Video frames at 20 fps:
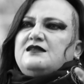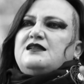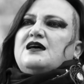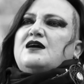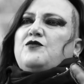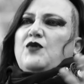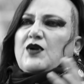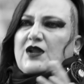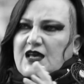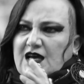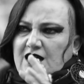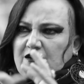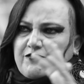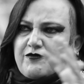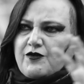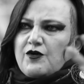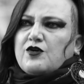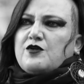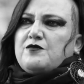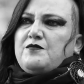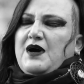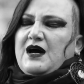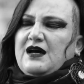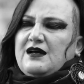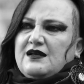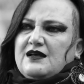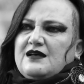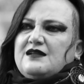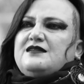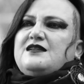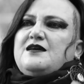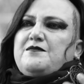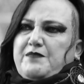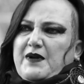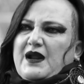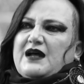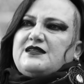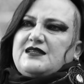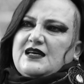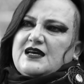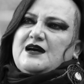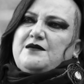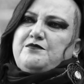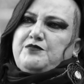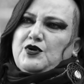de cualquier forma de práctica